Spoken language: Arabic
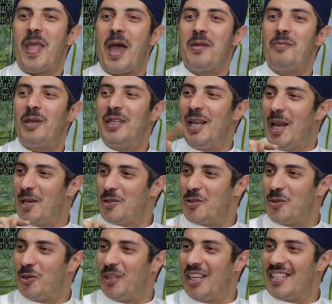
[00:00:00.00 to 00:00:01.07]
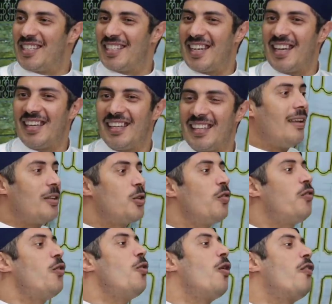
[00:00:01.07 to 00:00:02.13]
هيبادلها الزوق ده ازاي
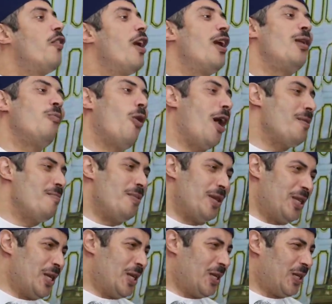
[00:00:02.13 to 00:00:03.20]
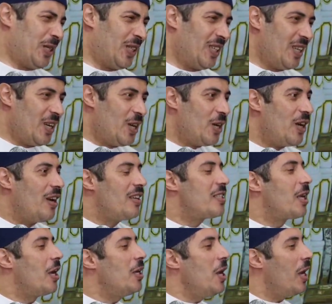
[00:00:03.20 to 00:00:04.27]
شوف الوفاء المحمدي
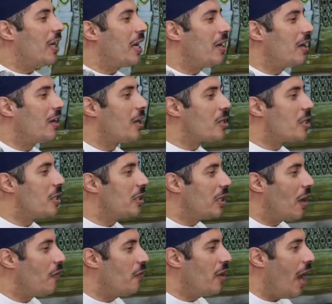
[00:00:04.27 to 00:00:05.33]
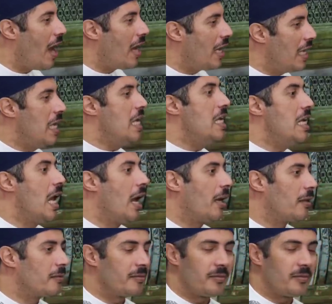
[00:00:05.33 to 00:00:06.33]
صحيح كان نظرتها فيه حقيقيه